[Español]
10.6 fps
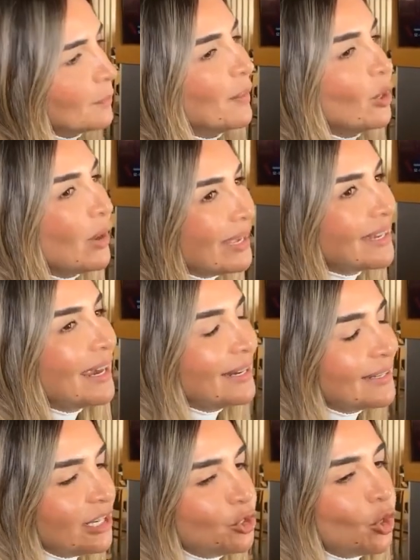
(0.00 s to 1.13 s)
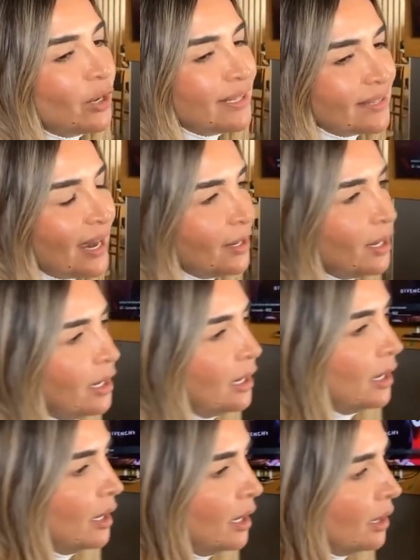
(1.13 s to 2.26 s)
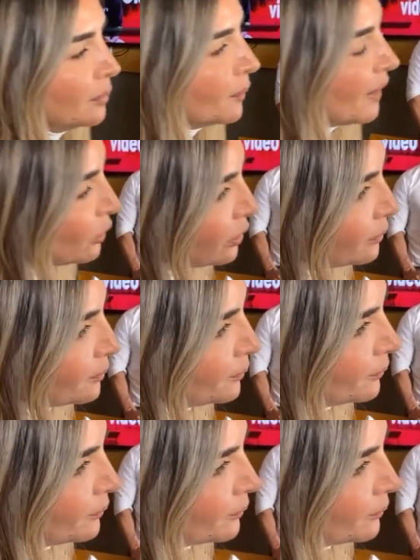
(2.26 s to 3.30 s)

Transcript: de vías. Pero este ejercicio que están... ¿Perdón?